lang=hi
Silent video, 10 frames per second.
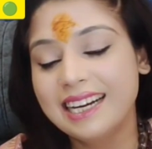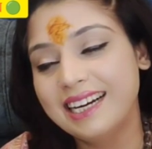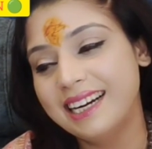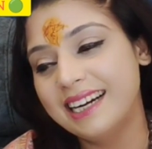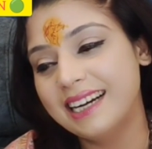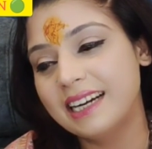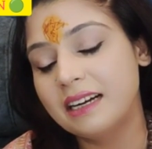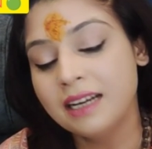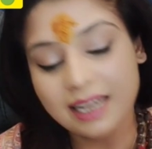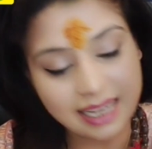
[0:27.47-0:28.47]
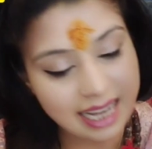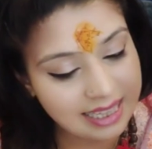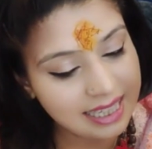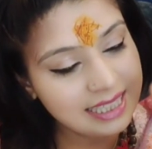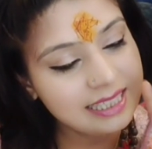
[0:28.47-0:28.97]

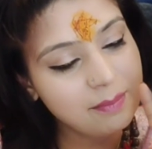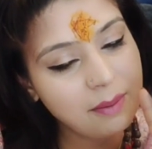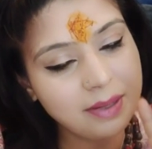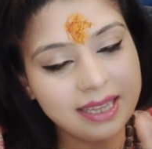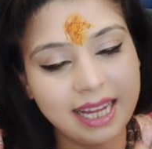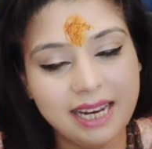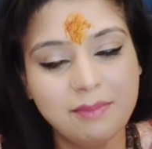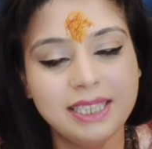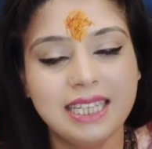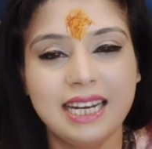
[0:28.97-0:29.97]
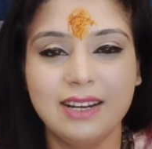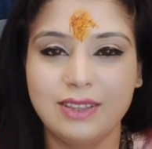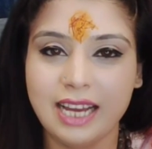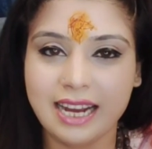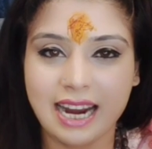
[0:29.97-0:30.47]
कहते हैं ना जब हम अंधेरे में चल रहे
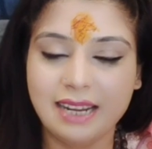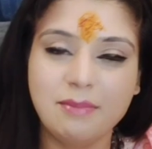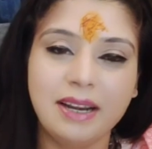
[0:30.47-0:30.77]
होते हैं गाड़ी